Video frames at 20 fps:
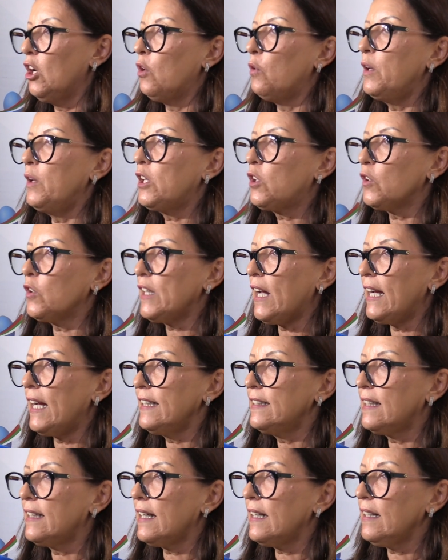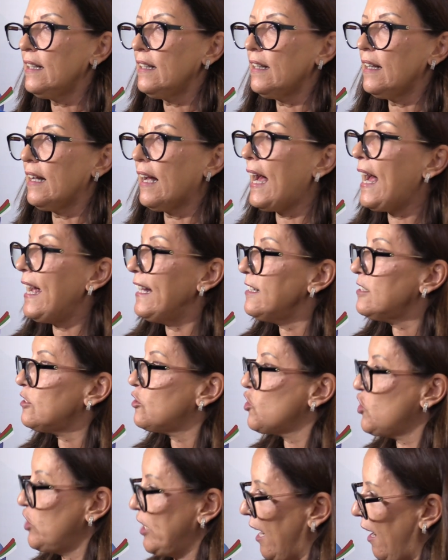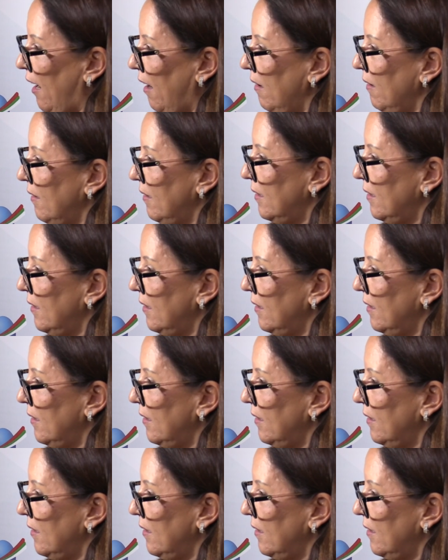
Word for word: ويكون ايضا رئيس جهه